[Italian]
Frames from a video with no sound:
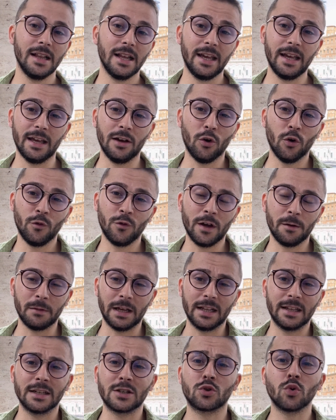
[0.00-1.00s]
e
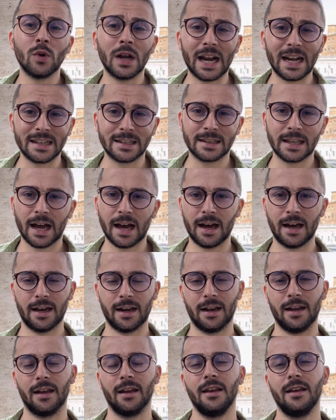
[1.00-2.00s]
ovviamente
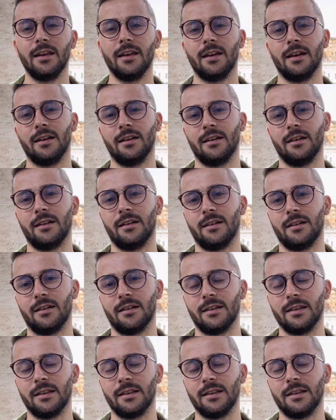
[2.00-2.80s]
sull'altare eh,